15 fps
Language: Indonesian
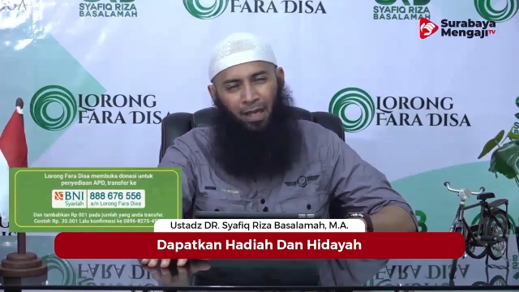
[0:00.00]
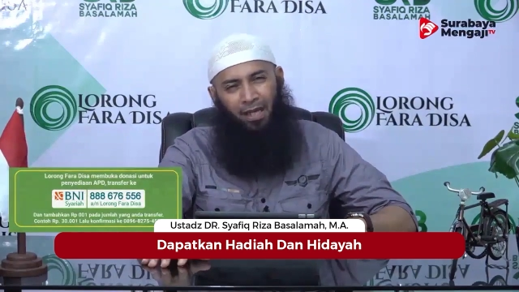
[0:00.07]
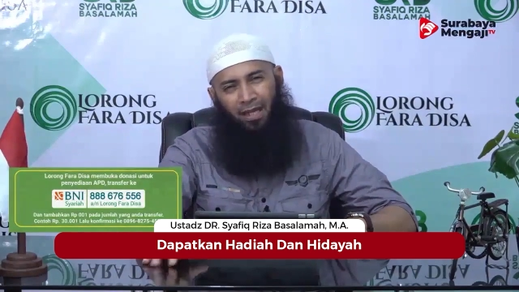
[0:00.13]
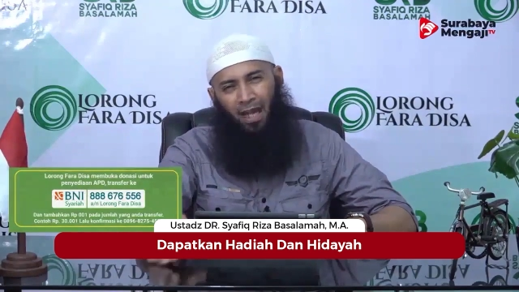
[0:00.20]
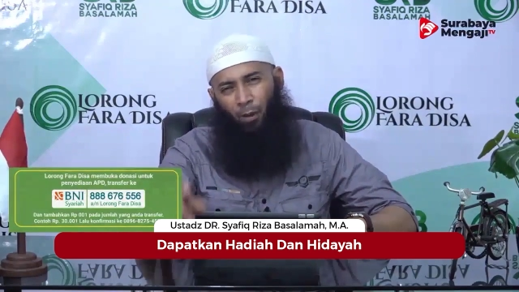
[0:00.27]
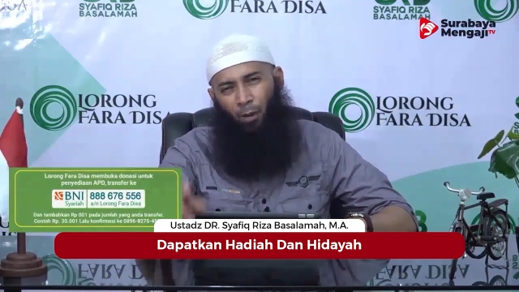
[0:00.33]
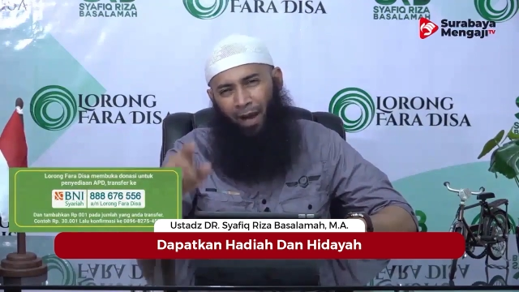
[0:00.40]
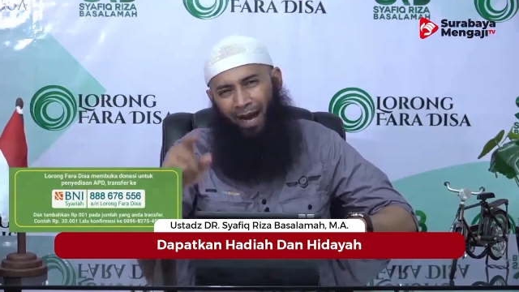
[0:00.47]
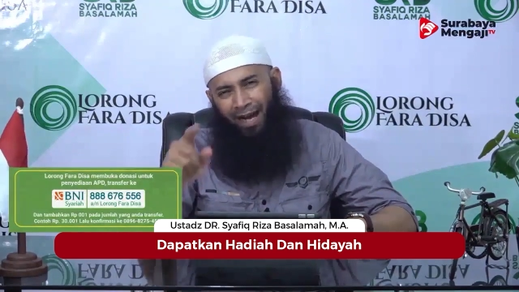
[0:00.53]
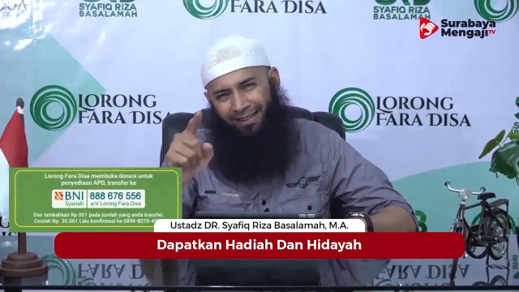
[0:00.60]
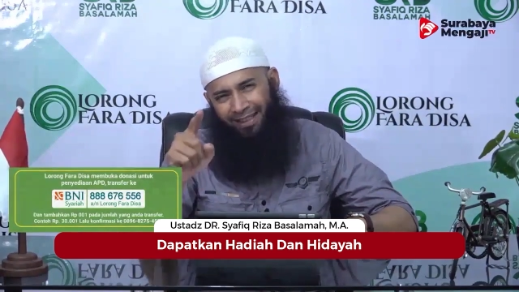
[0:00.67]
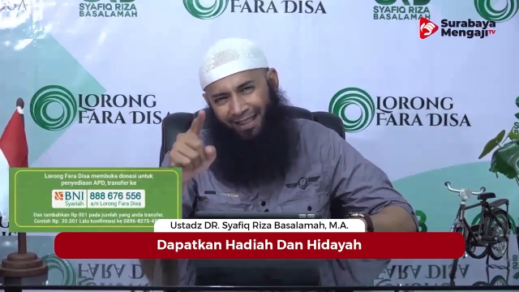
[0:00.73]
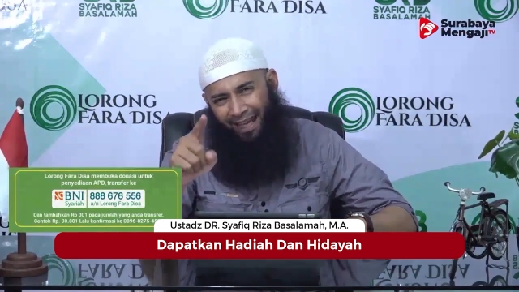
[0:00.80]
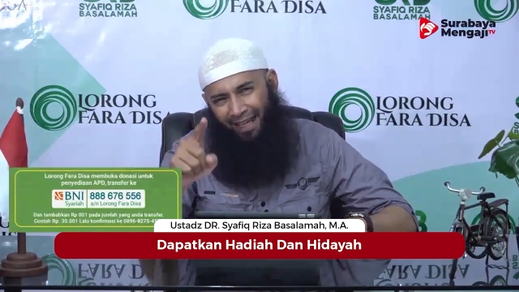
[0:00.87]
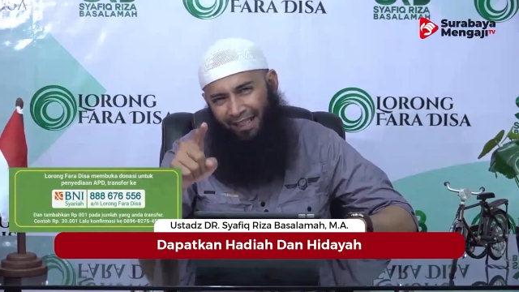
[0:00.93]
Kalau
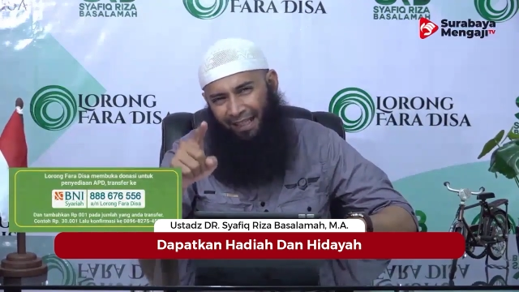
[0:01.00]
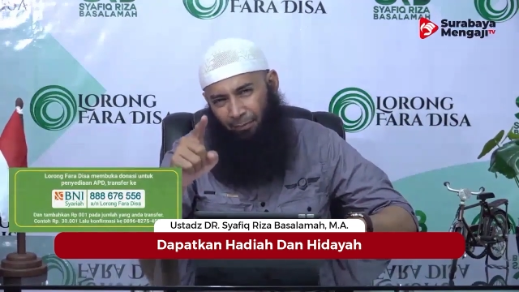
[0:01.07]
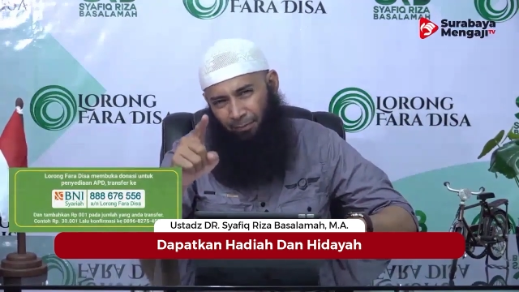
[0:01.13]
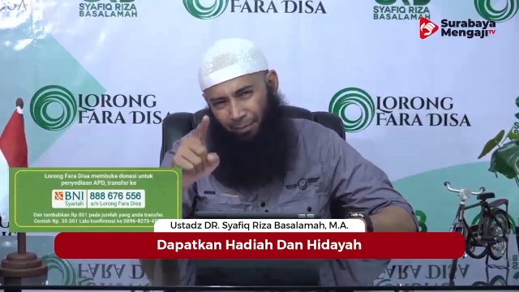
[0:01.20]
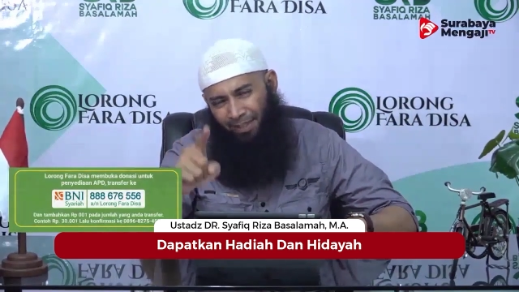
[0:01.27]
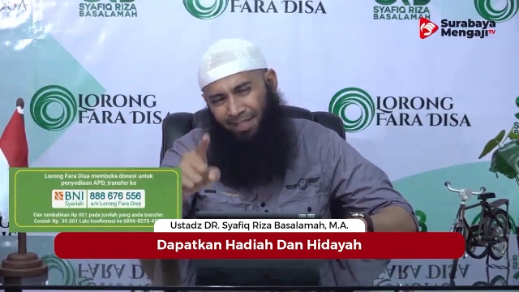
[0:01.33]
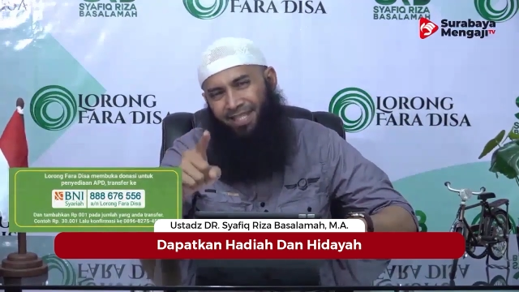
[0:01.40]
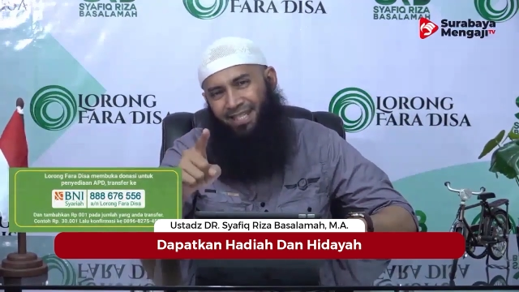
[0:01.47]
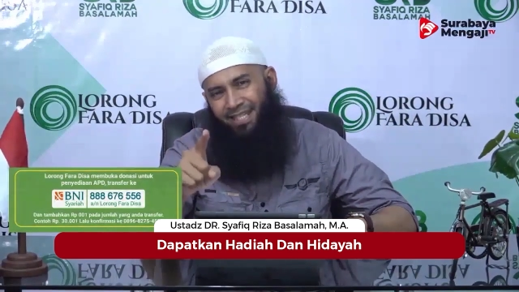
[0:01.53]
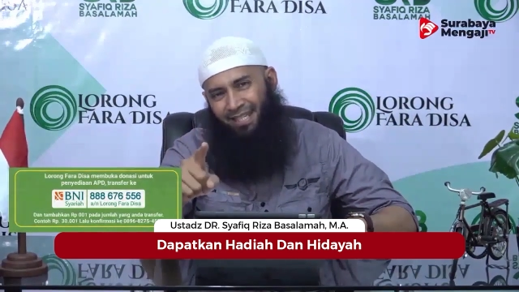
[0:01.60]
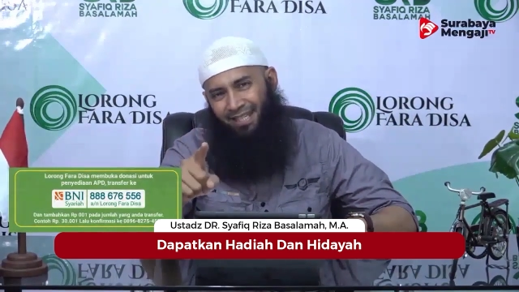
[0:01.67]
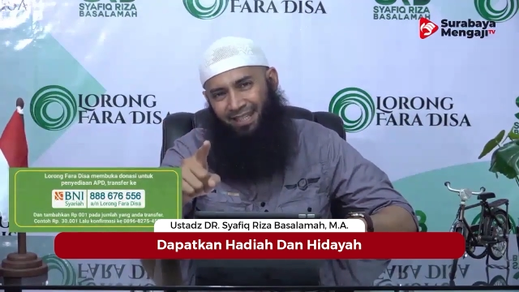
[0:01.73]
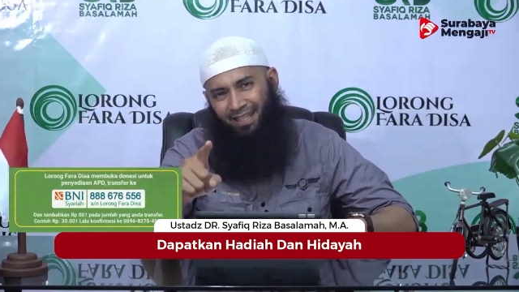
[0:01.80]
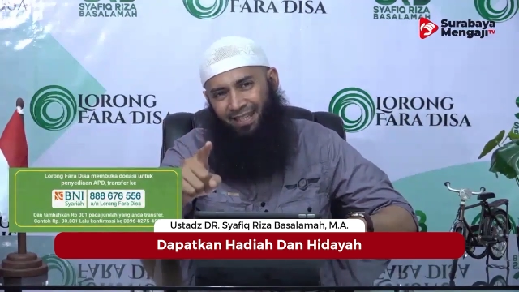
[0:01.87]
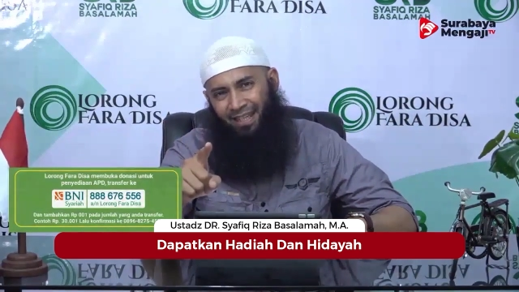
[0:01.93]
hati kalian bersih,
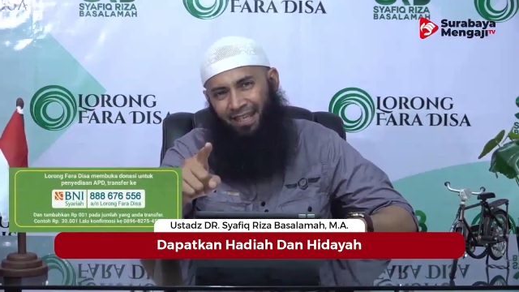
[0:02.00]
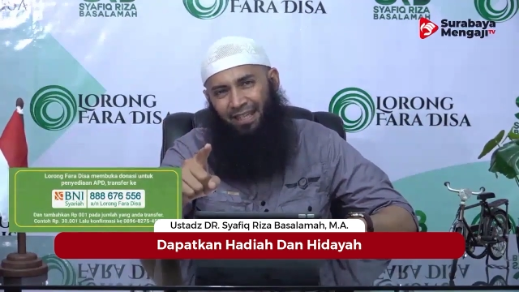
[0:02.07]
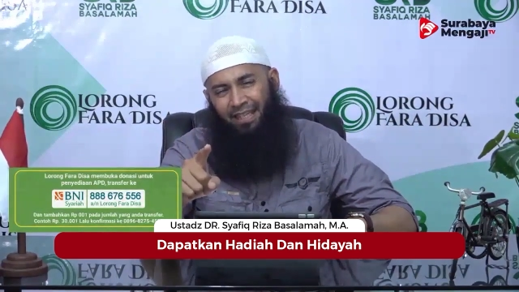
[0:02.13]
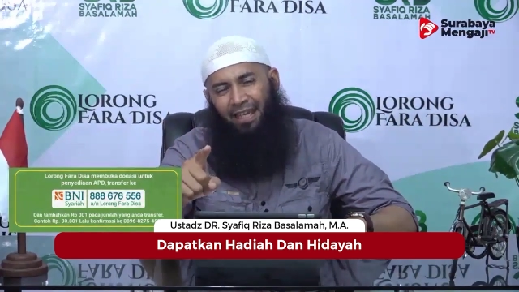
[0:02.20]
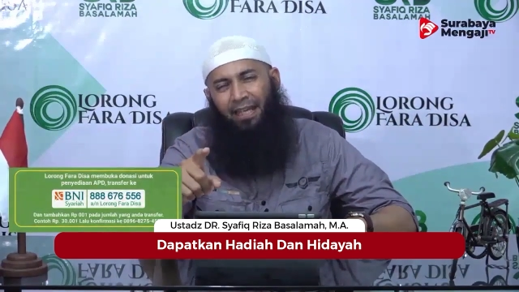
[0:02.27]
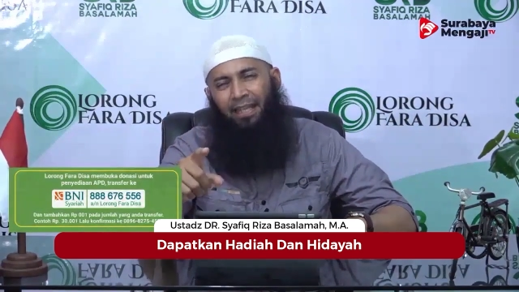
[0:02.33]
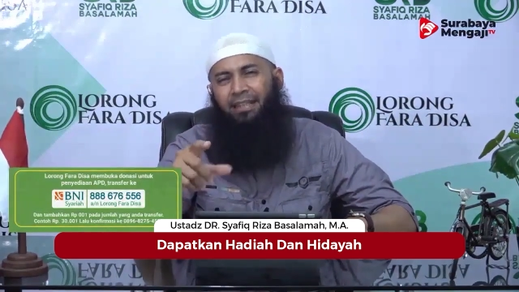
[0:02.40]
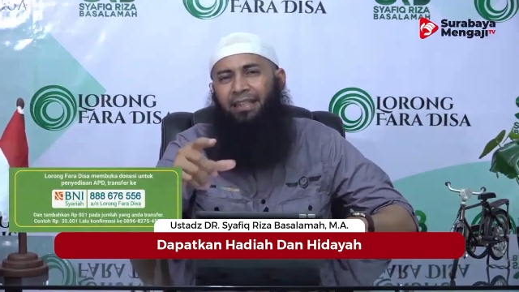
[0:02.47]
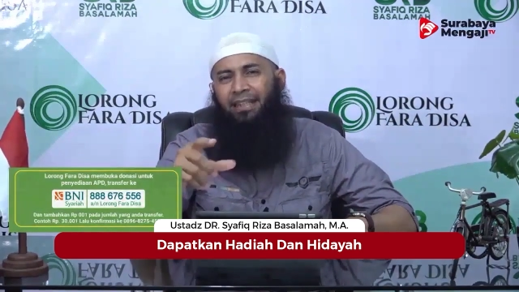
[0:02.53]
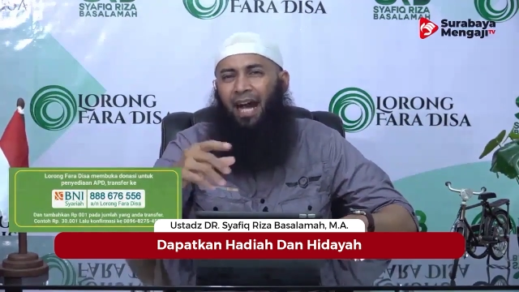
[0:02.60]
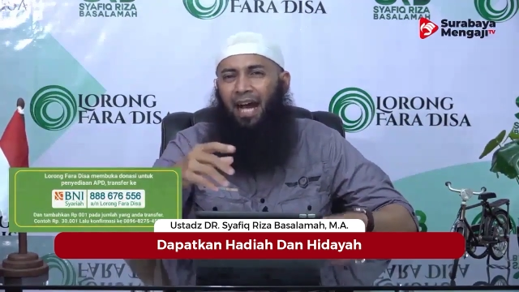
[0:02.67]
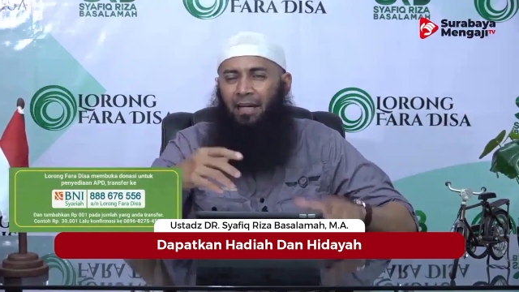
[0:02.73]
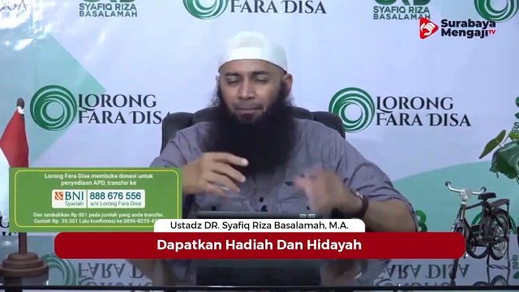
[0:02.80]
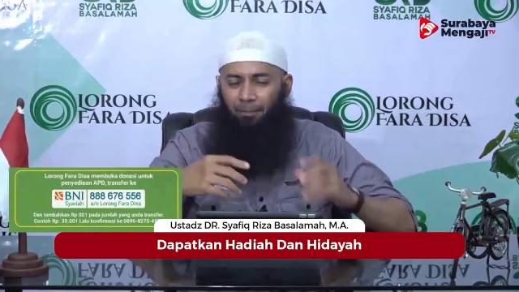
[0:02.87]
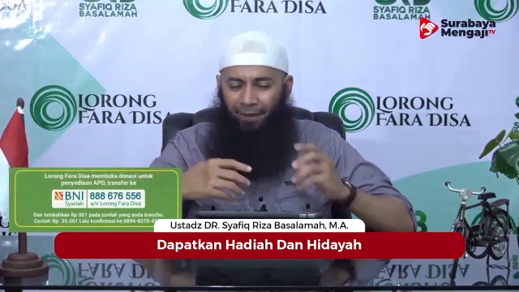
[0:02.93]
kalian tidak
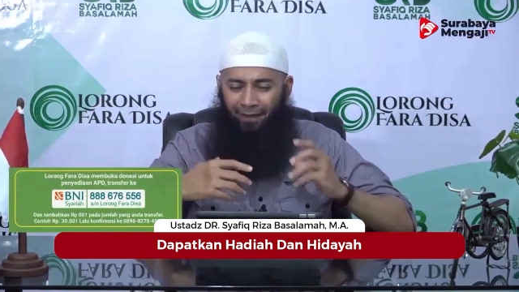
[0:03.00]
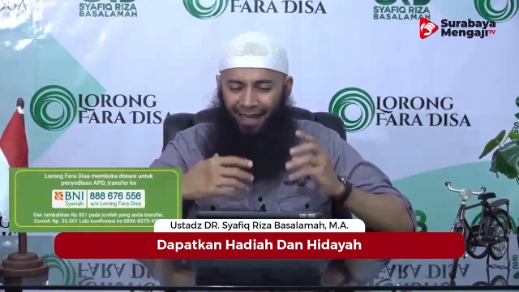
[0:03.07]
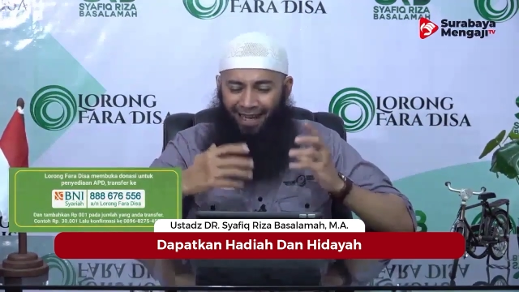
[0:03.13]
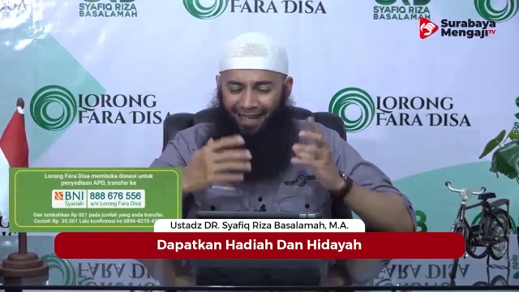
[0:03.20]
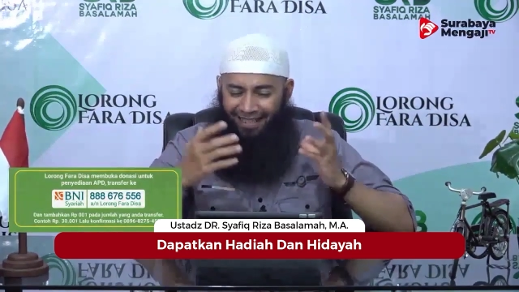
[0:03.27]
akan pernah